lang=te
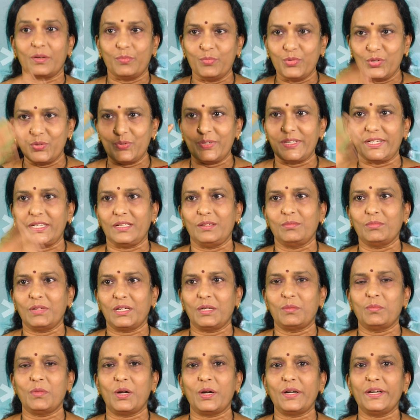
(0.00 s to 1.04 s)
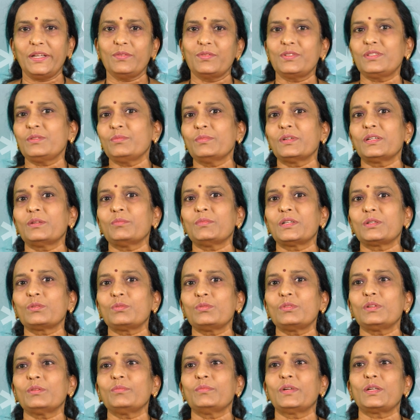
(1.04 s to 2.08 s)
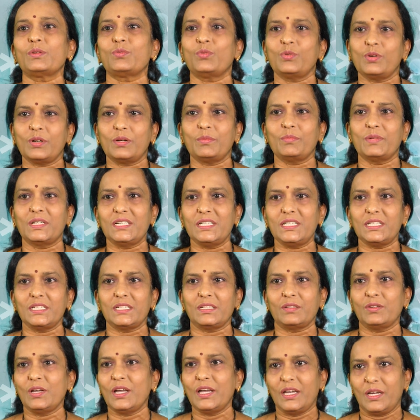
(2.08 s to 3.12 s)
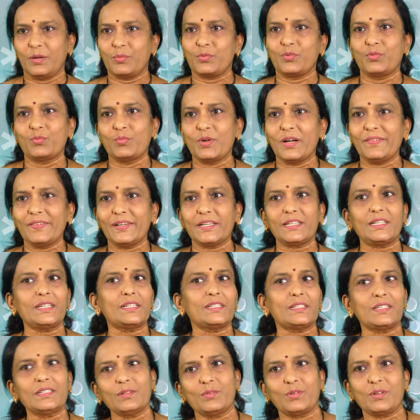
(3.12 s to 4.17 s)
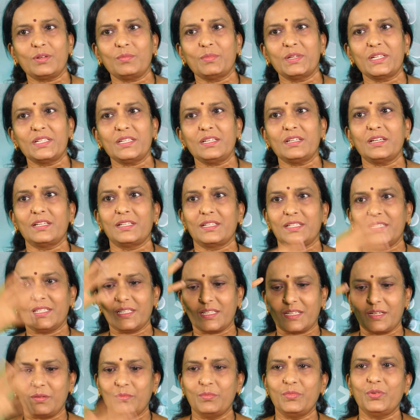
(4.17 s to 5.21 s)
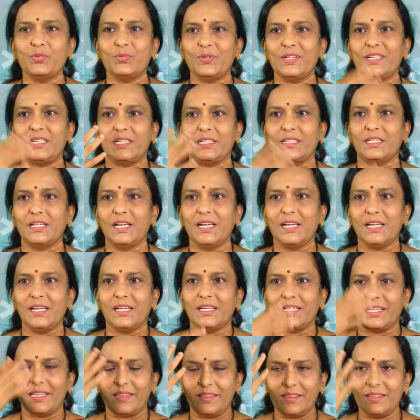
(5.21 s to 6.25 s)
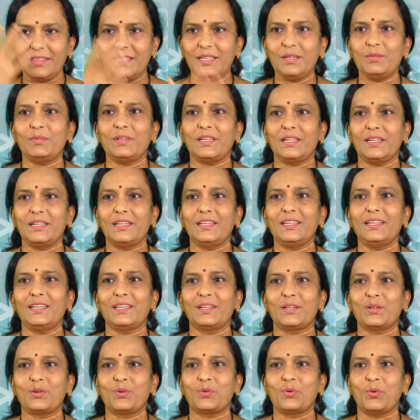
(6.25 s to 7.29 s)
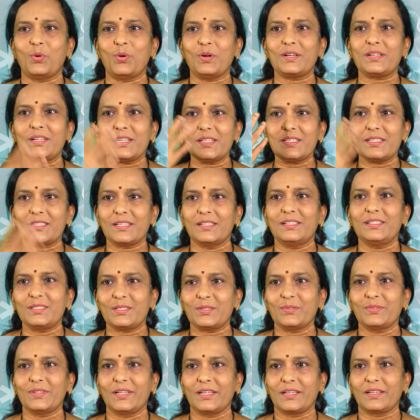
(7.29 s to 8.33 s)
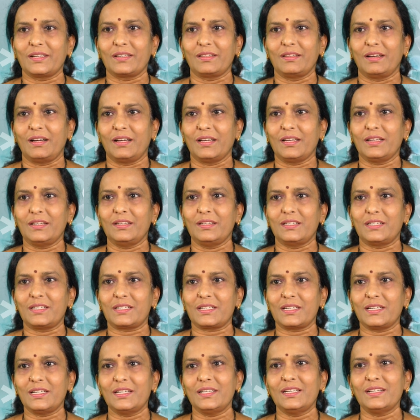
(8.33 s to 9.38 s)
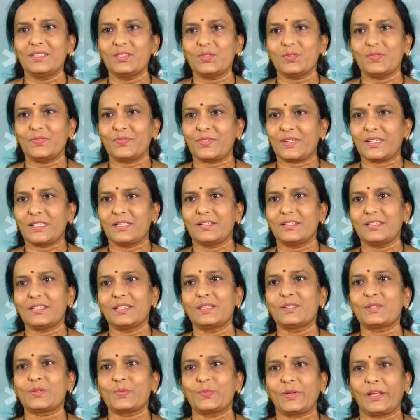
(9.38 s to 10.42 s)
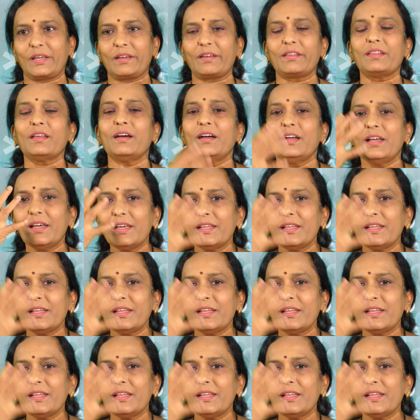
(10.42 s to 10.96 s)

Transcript: కమ్యూనిటీ మన బాడీ వచ్చి మనం అనుకుంటాం మనం ఒక్క మనిషి ఇప్పుడు ఉమా వెంకటేష్ అంటే ఒక్క మనిషి కాదు ఇట్స్ ఎ కమ్యూనిటీ ఎన్ని ఎన్ని కోట్ల సెల్స్ ఉన్నాయి కదా ఎన్ని ట్రిలియన్స్ ఆఫ్ సెల్స్ ఉన్నాయి కదా